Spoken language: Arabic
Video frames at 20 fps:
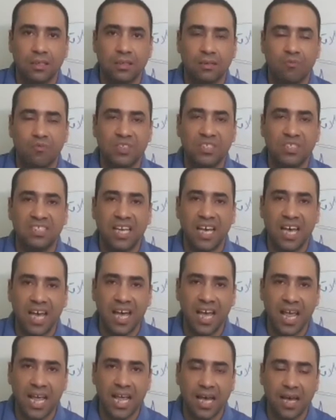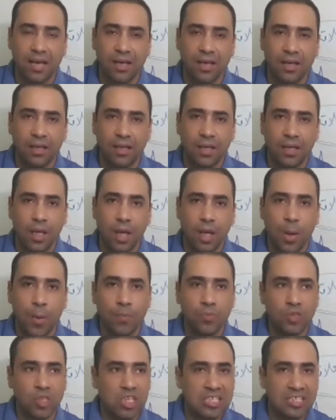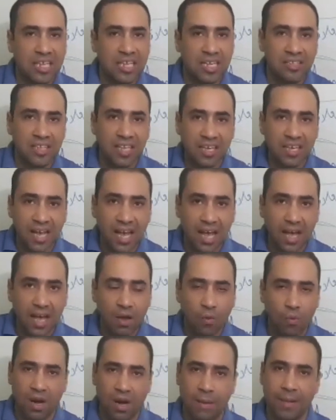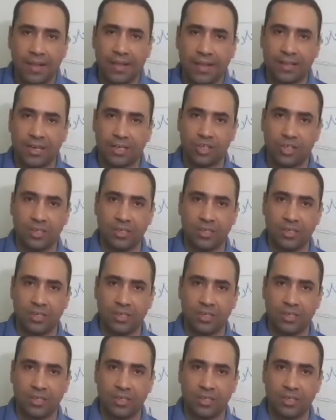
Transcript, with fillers: فيزيائيه تستنتجها ولا ما تقدرش